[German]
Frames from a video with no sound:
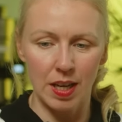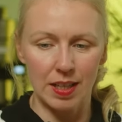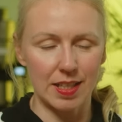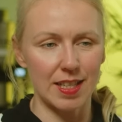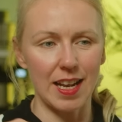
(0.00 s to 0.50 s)

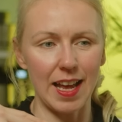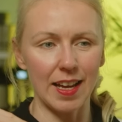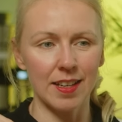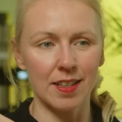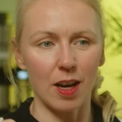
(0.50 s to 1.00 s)
das
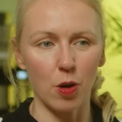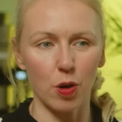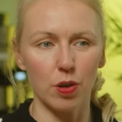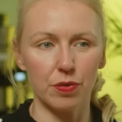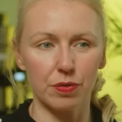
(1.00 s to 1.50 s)
Lernen auch
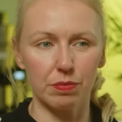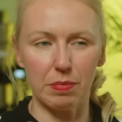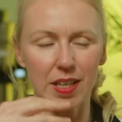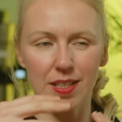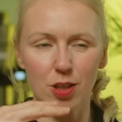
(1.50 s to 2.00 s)
öft,
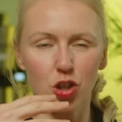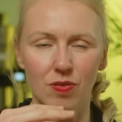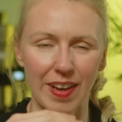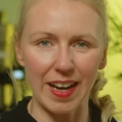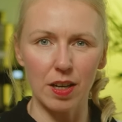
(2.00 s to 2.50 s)
meistens
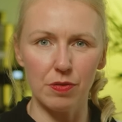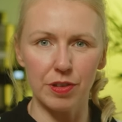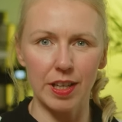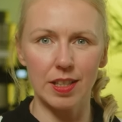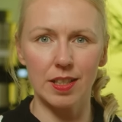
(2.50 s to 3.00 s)
schwerer
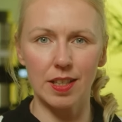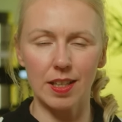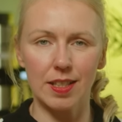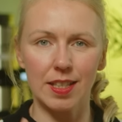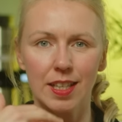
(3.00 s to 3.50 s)
fällt
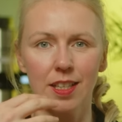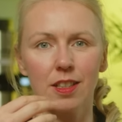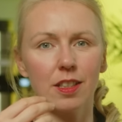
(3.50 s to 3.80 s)
als Kinder,